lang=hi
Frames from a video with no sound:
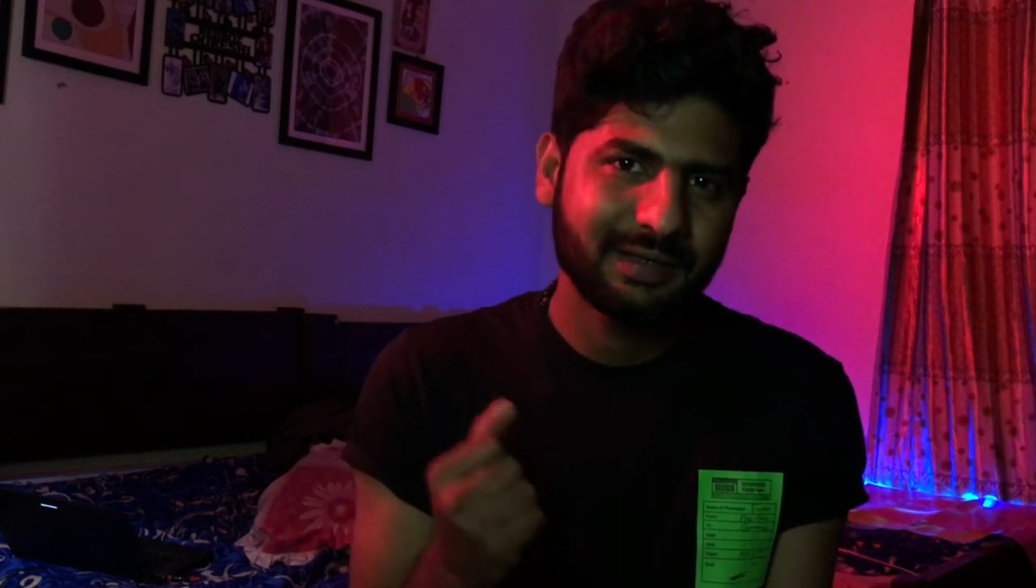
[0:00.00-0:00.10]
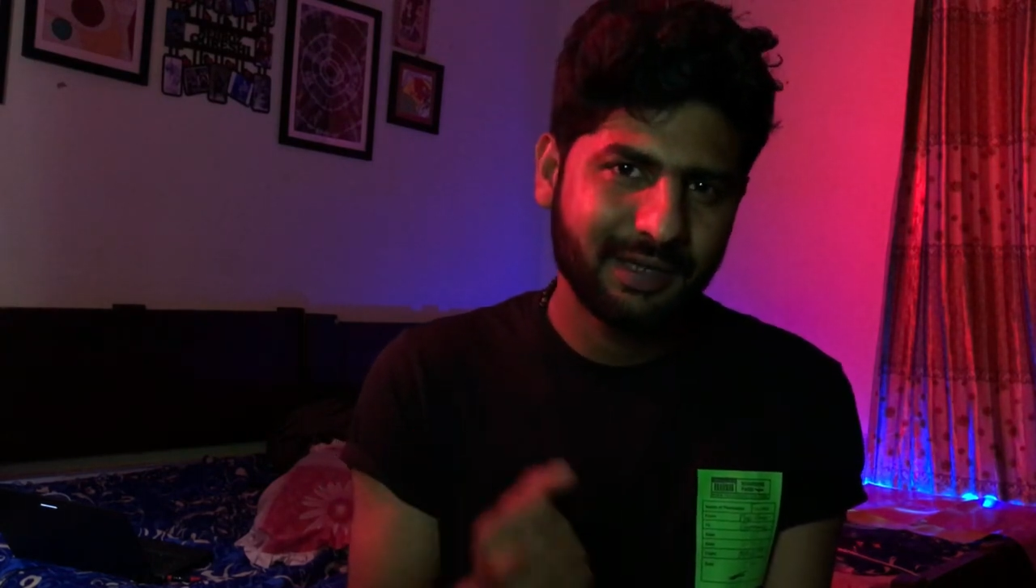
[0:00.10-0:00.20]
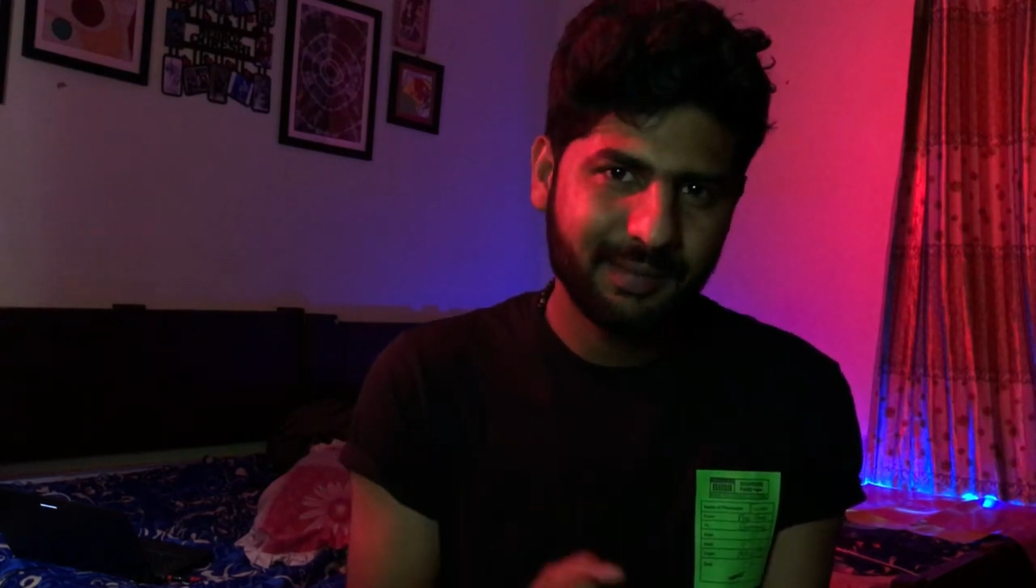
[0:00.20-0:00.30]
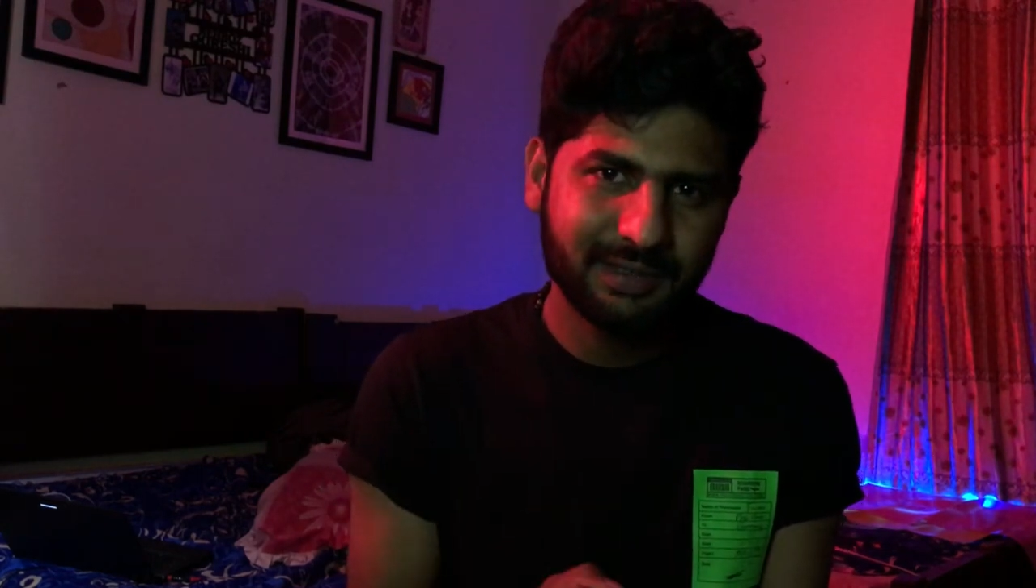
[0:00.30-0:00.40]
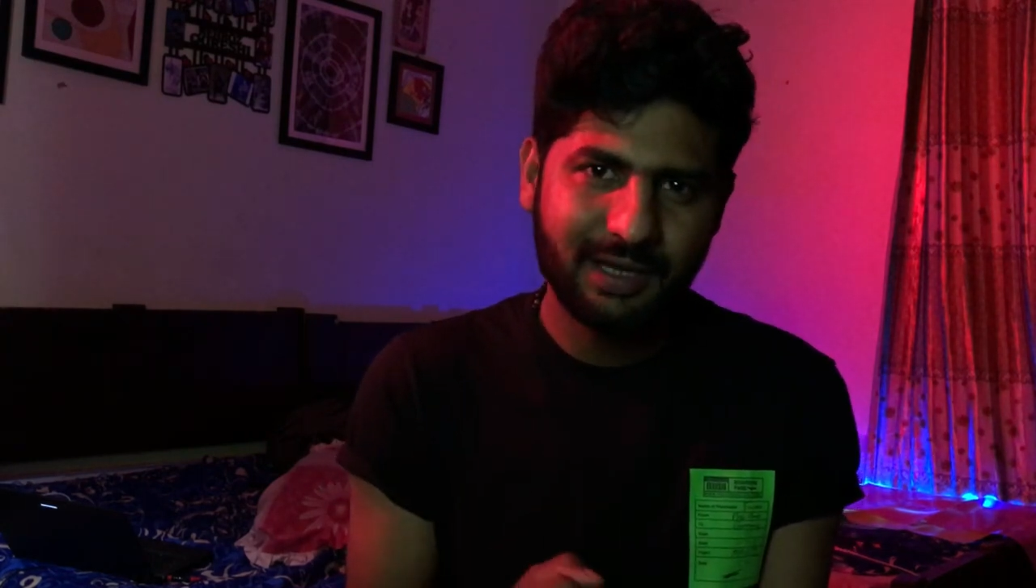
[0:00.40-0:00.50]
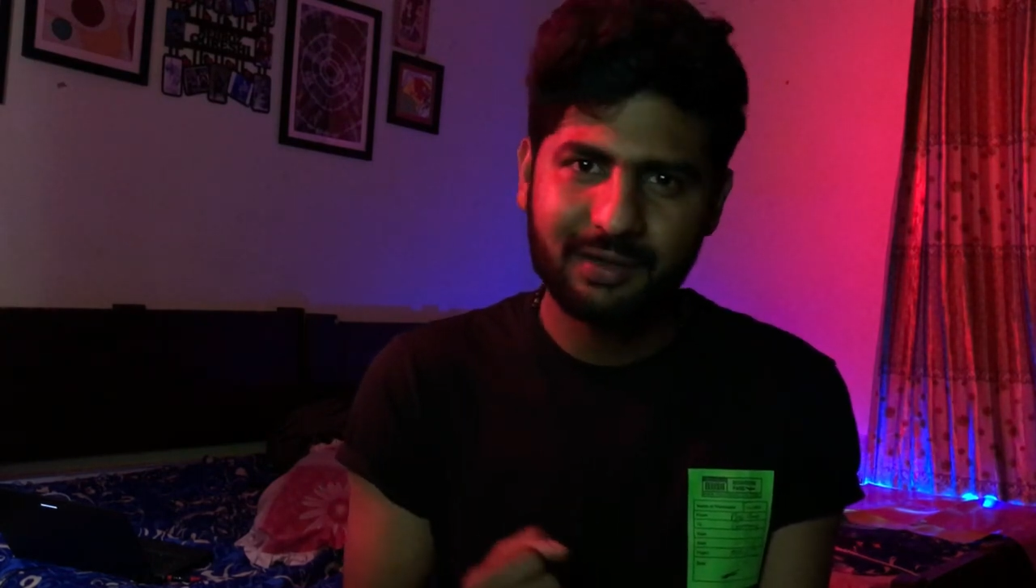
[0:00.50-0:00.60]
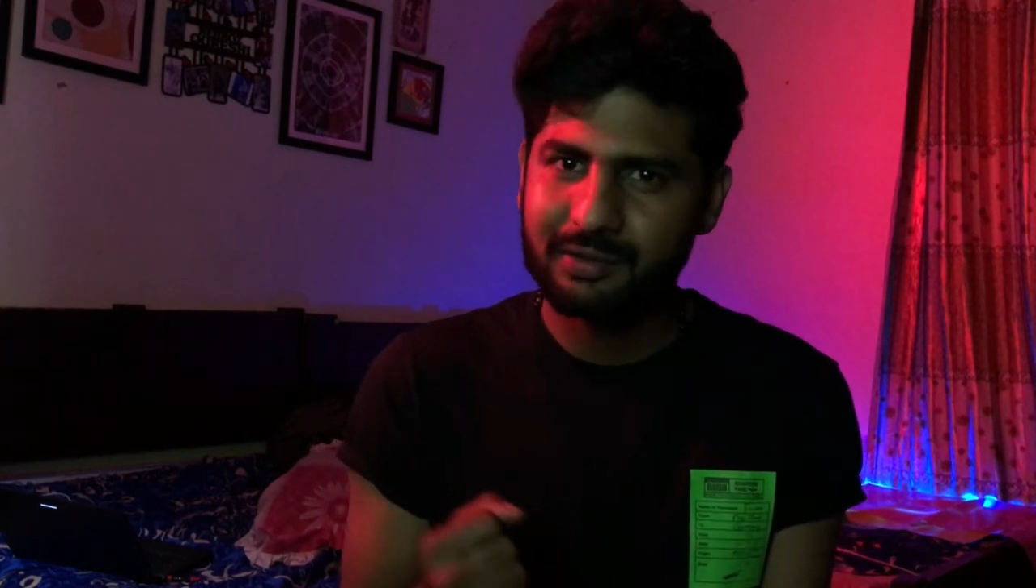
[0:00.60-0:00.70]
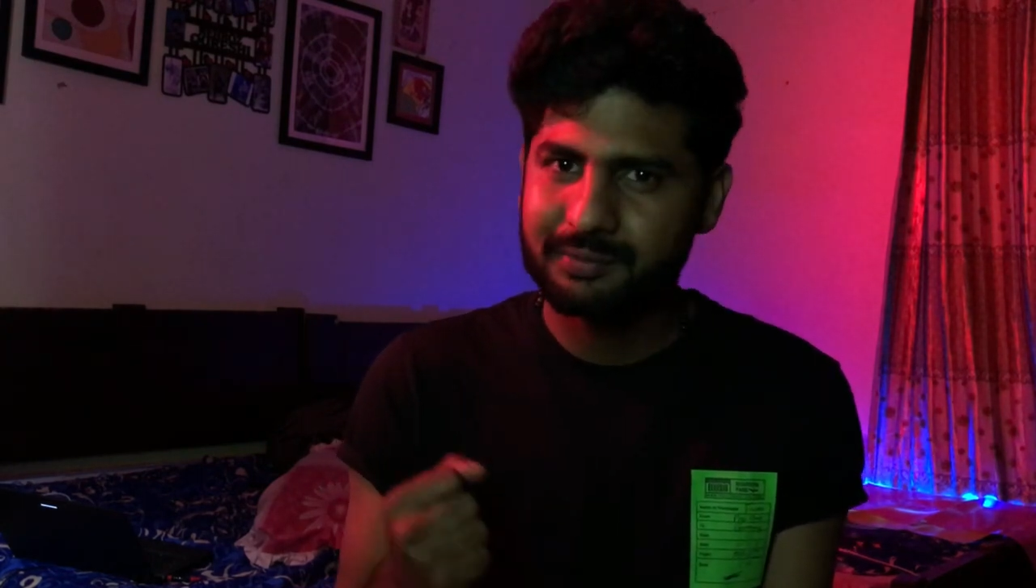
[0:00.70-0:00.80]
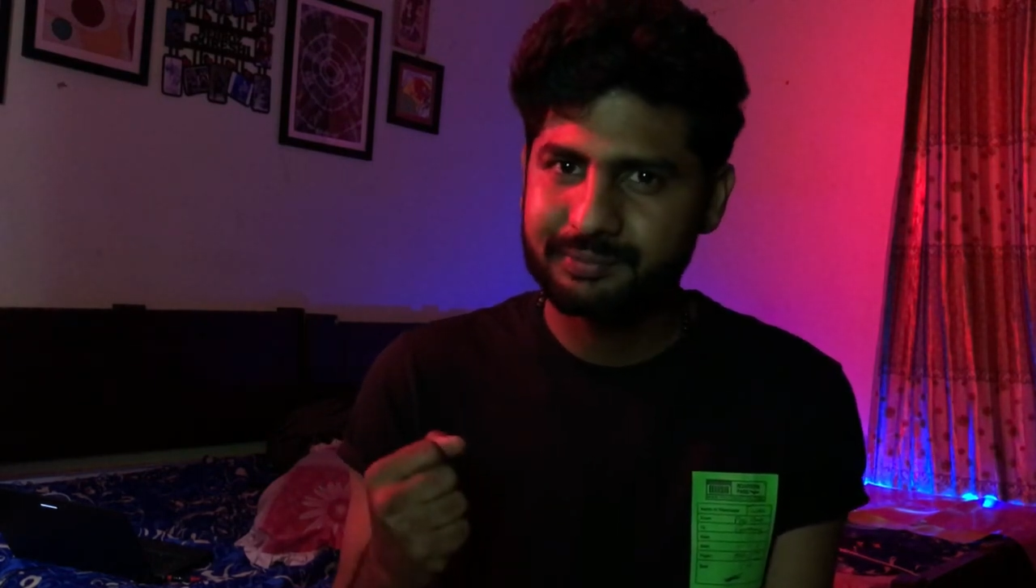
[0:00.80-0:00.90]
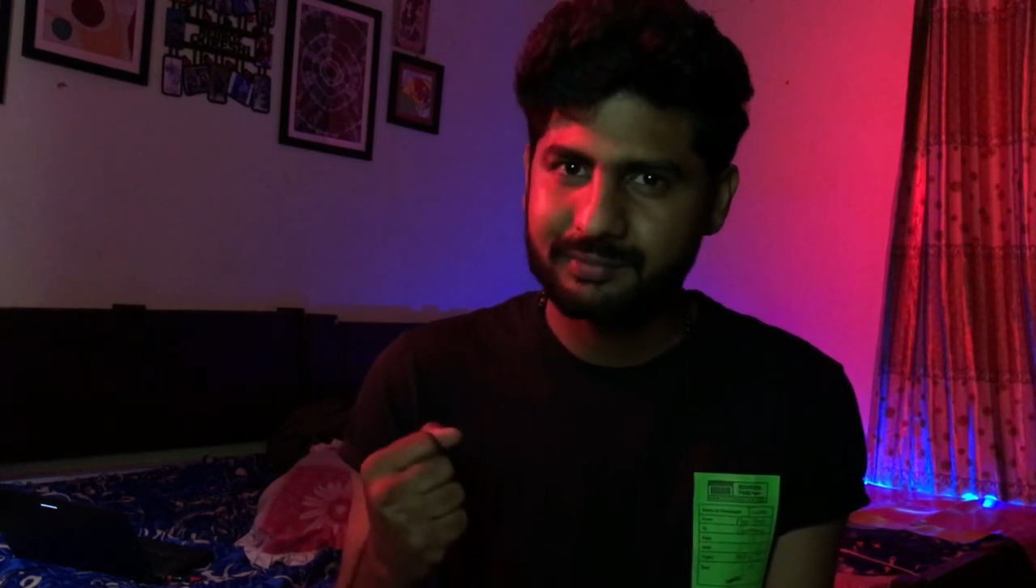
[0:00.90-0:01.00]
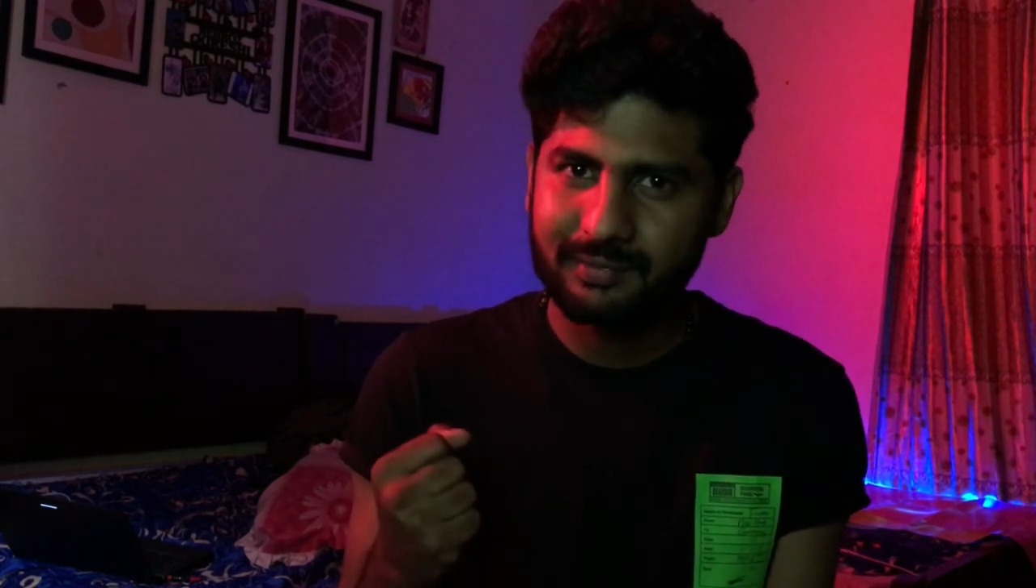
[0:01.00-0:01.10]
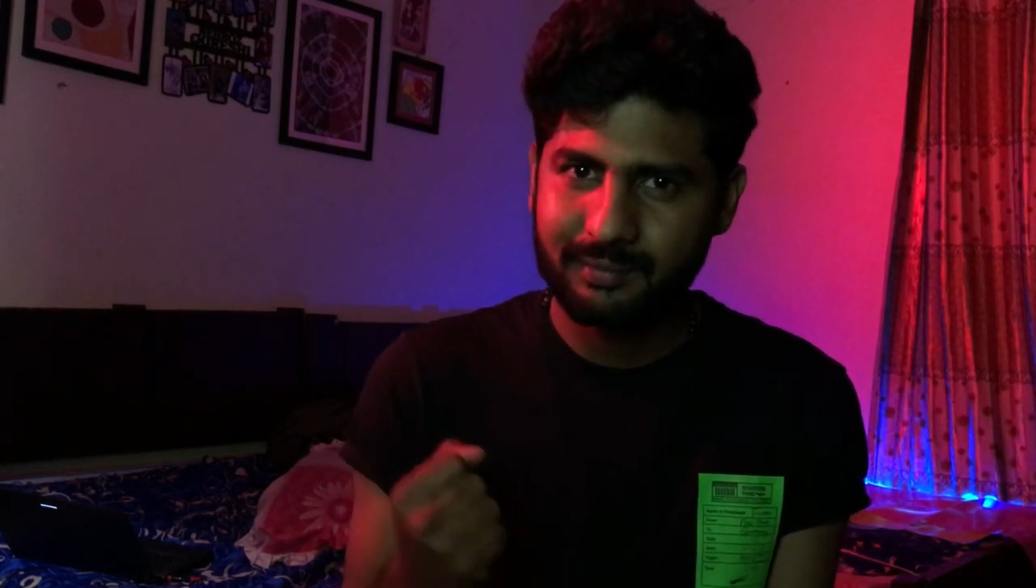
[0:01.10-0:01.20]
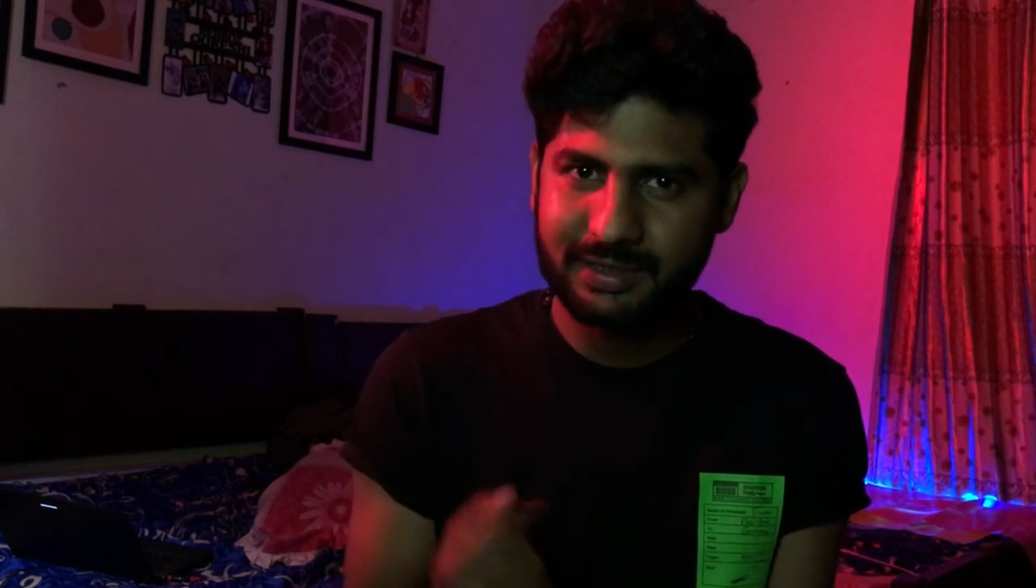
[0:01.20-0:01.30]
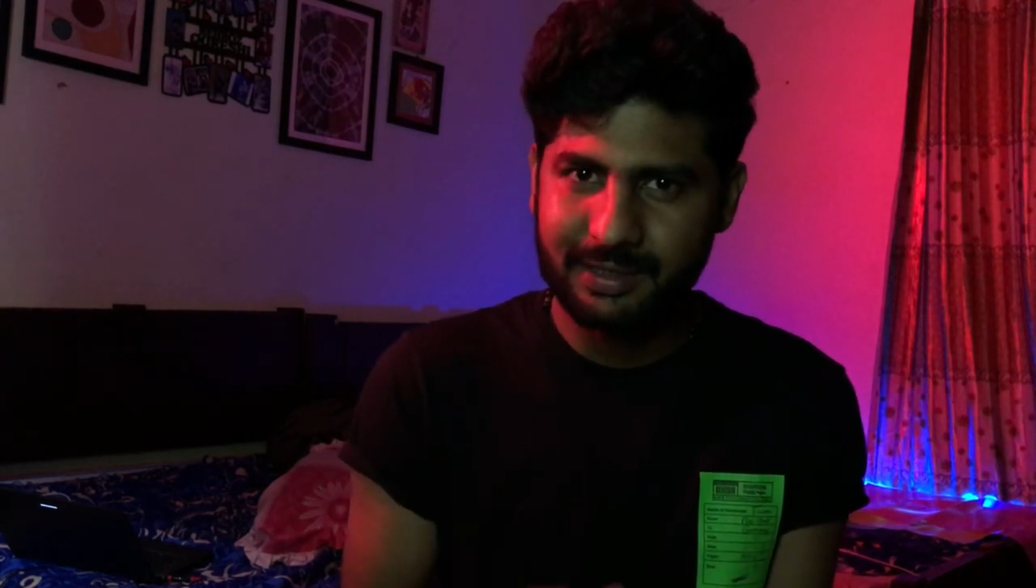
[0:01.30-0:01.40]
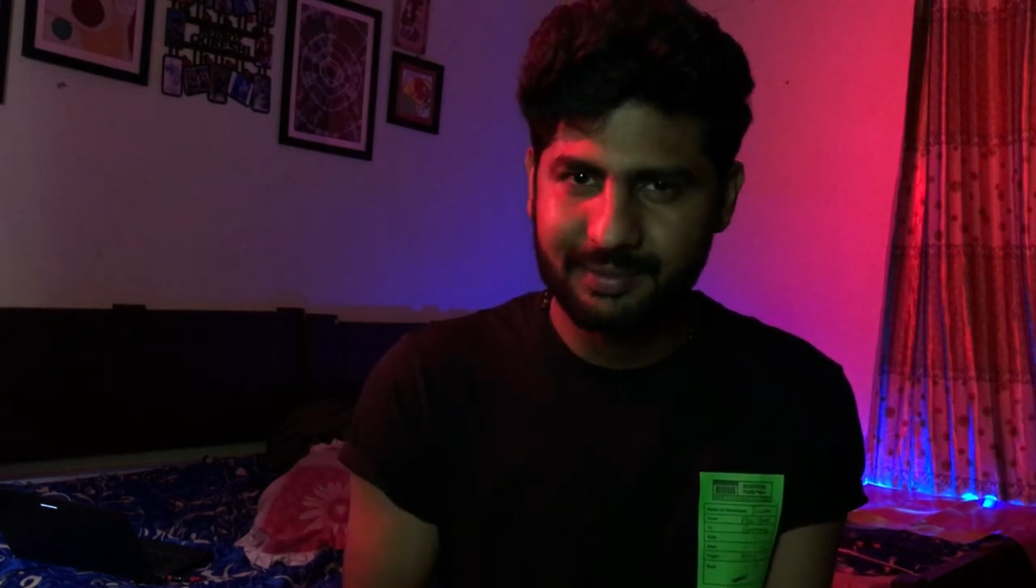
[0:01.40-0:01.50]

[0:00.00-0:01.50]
हिम्मत ना हारो बस